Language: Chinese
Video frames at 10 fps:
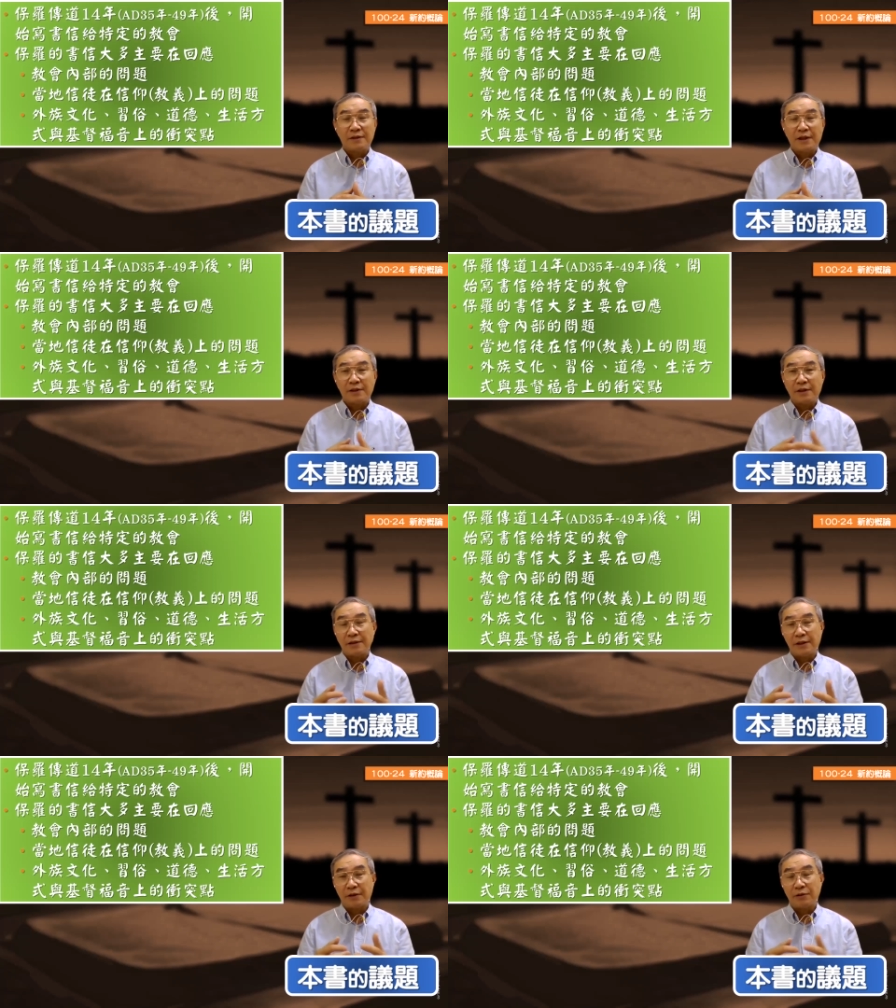他在
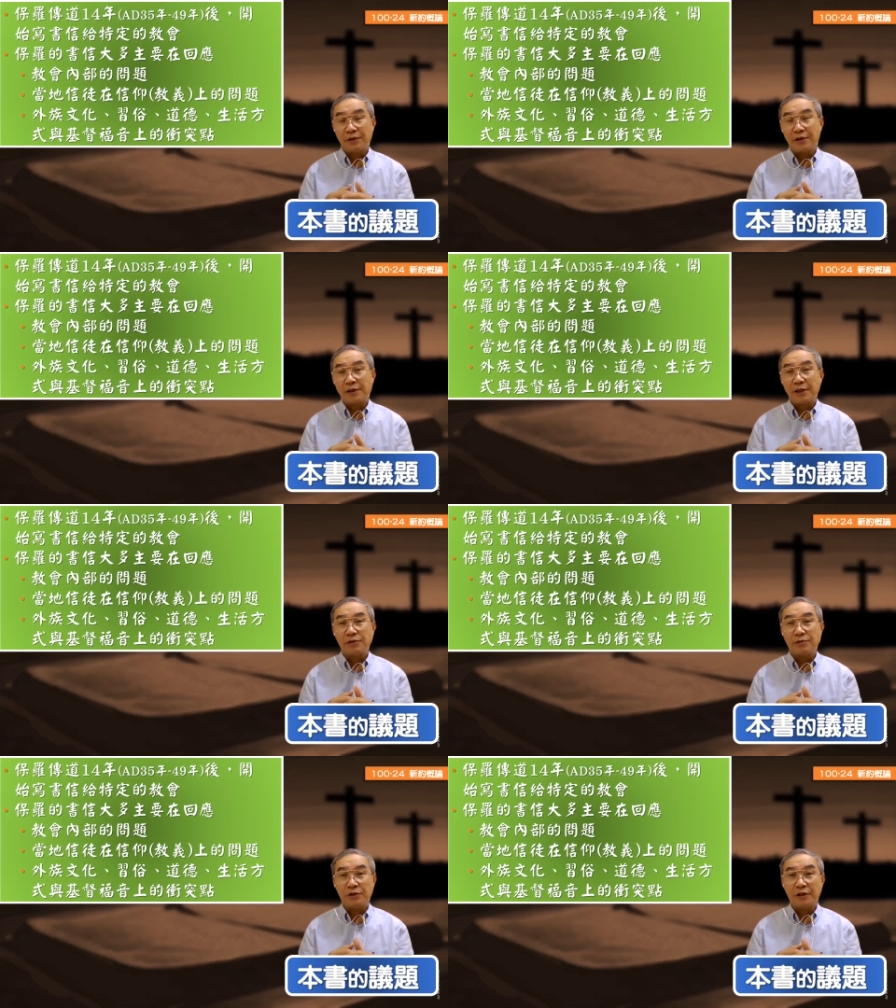啊公元三
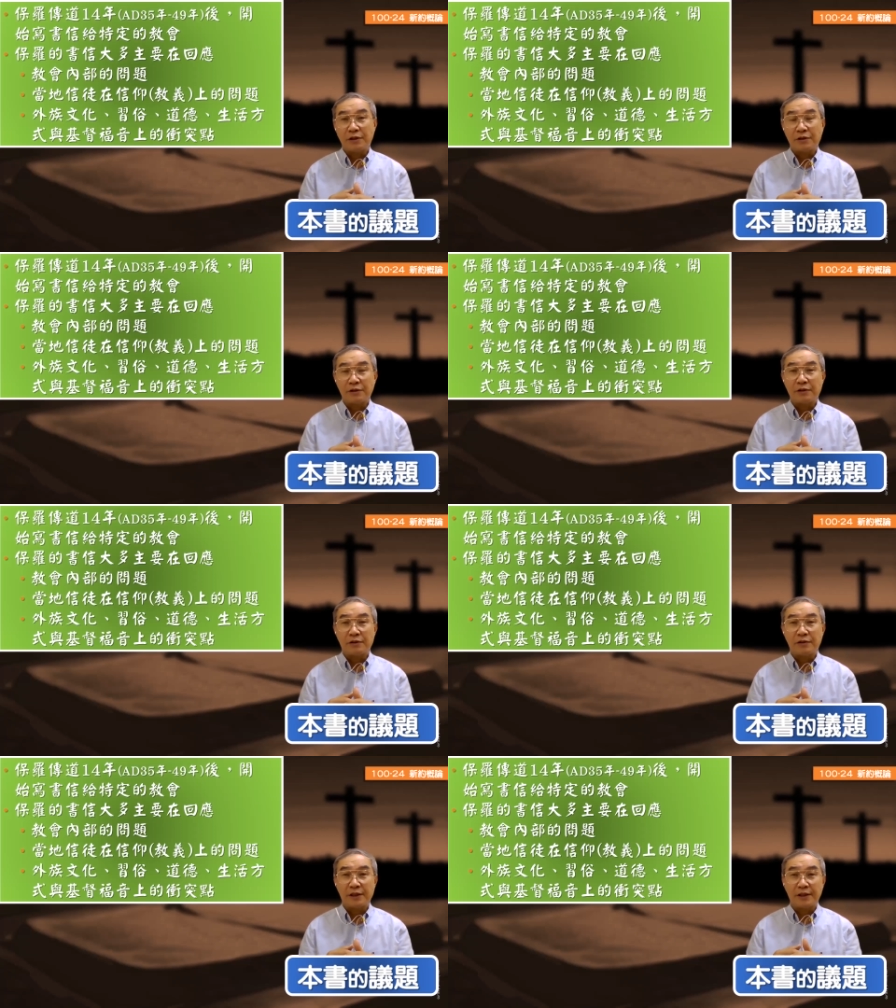十五年的时
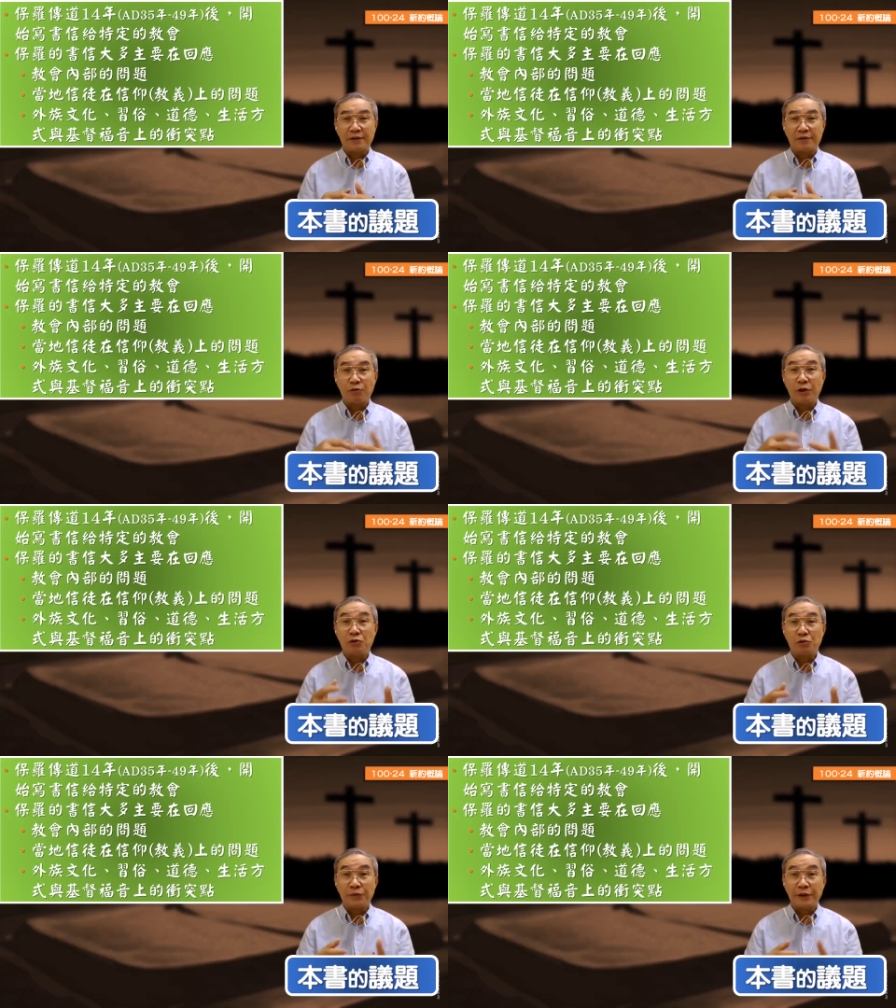候啊归
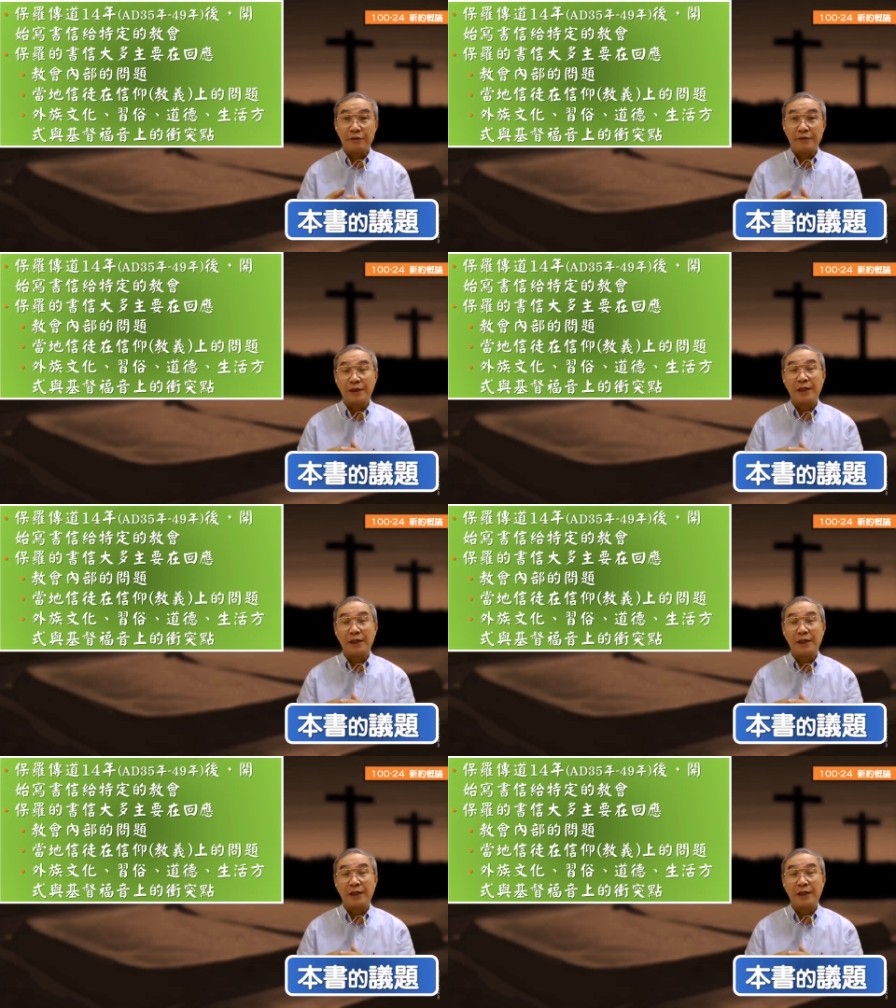主嘛，对不对？